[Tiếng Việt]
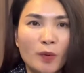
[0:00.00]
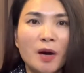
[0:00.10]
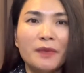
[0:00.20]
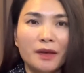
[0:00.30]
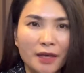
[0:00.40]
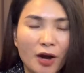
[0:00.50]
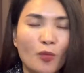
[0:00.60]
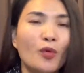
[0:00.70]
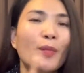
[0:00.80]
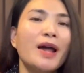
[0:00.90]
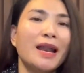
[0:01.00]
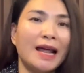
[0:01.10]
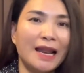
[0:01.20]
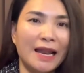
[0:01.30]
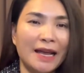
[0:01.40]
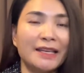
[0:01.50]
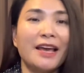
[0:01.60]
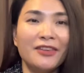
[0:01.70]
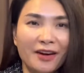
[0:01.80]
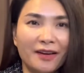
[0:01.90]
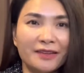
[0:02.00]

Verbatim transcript: hợp thiên dầu, một bên là làn da nhờn,